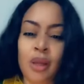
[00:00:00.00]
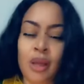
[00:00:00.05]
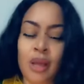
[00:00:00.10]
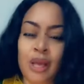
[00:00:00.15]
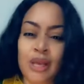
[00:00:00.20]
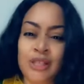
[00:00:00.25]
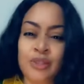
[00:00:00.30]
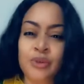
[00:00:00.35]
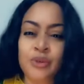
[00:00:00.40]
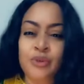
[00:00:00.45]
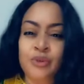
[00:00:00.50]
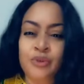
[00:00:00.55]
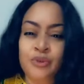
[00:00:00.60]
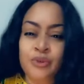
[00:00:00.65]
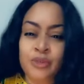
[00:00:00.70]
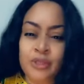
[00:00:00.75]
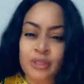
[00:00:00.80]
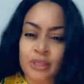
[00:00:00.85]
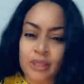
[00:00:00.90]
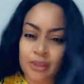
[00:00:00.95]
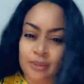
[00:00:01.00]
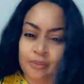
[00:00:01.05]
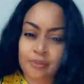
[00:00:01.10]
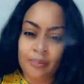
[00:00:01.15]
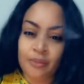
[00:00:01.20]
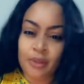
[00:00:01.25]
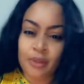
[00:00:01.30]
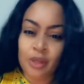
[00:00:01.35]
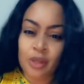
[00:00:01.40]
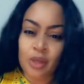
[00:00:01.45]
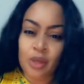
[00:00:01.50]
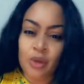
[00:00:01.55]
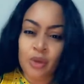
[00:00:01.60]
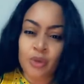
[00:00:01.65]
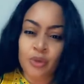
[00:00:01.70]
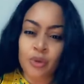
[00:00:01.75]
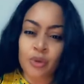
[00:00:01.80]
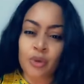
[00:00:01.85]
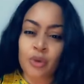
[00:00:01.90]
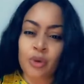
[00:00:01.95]
Est-ce que tu sais que
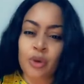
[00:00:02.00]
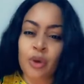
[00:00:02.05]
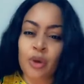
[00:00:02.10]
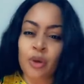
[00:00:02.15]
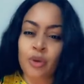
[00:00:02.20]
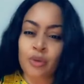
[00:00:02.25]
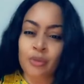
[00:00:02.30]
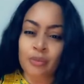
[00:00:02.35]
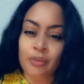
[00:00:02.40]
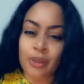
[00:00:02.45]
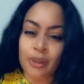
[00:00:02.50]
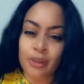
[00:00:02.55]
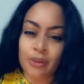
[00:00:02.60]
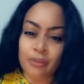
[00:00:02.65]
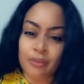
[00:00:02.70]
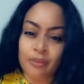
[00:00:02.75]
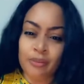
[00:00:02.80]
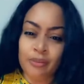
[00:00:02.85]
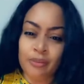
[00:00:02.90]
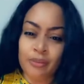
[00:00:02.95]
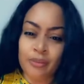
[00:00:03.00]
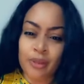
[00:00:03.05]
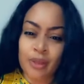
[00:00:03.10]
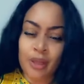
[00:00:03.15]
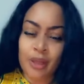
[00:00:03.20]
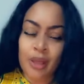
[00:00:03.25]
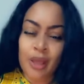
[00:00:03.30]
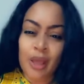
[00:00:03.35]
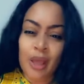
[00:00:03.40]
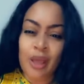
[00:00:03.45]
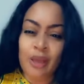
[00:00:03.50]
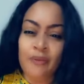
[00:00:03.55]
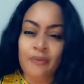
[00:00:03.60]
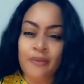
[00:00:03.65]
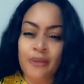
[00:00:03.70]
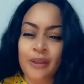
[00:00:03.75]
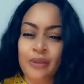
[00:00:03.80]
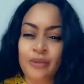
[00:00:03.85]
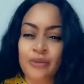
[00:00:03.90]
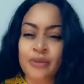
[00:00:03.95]
ton corps humain est
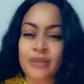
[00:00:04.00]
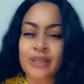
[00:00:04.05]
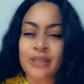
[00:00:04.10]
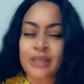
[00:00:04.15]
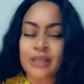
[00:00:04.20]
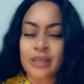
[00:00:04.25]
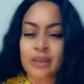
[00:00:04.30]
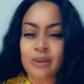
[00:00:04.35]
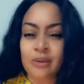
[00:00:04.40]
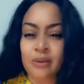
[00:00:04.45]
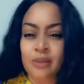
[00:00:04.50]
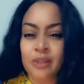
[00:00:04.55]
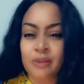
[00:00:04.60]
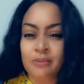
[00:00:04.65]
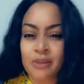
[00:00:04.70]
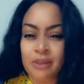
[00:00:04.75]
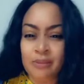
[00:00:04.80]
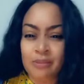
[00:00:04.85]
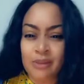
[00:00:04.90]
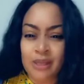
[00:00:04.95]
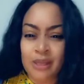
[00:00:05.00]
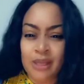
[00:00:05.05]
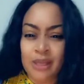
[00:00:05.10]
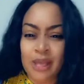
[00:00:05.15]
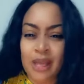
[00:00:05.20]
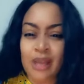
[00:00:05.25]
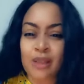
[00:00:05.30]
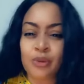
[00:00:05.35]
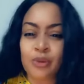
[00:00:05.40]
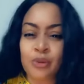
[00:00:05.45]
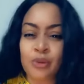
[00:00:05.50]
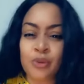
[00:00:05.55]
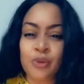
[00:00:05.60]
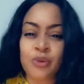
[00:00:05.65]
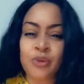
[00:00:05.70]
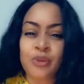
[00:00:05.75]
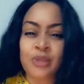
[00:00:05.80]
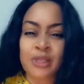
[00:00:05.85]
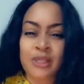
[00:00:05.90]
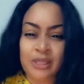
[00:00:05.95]
fait de 50 000 milliards de
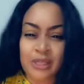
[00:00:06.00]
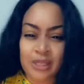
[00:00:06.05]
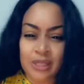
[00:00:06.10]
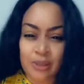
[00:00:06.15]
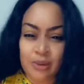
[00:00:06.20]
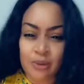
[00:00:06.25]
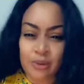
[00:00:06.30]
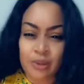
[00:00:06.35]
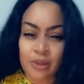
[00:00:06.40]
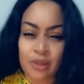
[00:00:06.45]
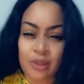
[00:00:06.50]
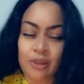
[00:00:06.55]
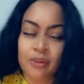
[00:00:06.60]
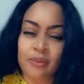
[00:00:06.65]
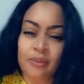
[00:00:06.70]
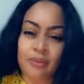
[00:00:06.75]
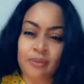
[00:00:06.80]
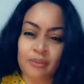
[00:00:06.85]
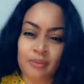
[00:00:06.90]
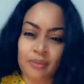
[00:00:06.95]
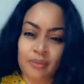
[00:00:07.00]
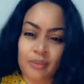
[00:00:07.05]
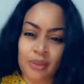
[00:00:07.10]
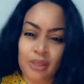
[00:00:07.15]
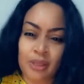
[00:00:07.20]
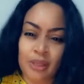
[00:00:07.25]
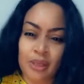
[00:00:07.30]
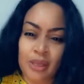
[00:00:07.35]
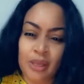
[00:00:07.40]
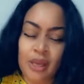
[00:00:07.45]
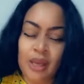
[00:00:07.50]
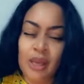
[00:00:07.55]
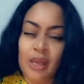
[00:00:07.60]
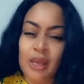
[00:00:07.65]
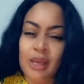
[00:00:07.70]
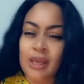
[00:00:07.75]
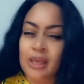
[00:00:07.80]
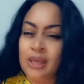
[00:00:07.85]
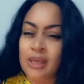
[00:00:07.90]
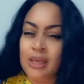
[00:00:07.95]
cellules
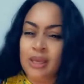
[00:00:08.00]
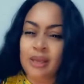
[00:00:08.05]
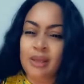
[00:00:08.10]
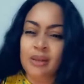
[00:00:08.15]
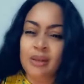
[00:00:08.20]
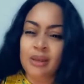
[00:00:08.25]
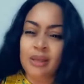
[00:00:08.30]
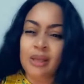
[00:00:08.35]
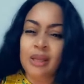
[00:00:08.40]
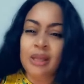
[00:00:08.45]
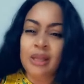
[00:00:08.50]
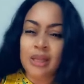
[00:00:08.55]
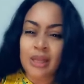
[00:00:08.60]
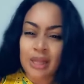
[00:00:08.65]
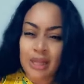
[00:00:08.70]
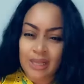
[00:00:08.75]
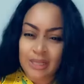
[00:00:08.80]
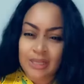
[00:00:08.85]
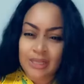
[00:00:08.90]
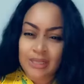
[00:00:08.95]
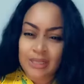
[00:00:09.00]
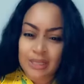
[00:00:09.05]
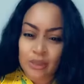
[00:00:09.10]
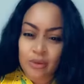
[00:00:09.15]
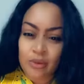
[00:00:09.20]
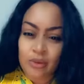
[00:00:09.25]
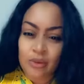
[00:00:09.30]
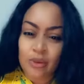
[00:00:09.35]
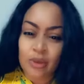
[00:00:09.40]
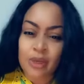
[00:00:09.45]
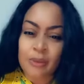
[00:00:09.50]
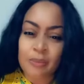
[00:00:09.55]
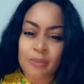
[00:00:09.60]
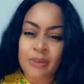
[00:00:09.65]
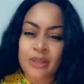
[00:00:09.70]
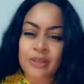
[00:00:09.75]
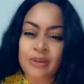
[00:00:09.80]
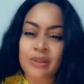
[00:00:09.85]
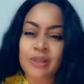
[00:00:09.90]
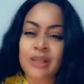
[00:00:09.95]
Et les cellules
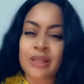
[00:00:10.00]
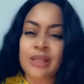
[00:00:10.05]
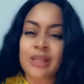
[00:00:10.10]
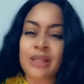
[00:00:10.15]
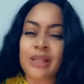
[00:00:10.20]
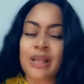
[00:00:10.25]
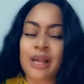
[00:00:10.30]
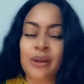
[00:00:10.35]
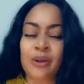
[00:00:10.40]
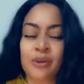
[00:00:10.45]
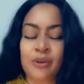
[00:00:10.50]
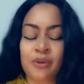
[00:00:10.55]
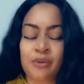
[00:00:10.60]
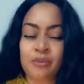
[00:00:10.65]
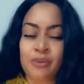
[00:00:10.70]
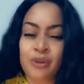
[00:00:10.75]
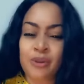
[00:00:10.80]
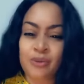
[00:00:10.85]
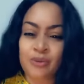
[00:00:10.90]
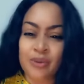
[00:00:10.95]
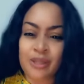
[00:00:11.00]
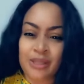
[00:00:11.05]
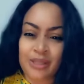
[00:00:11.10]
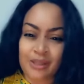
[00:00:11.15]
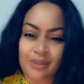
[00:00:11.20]
représentent la communauté.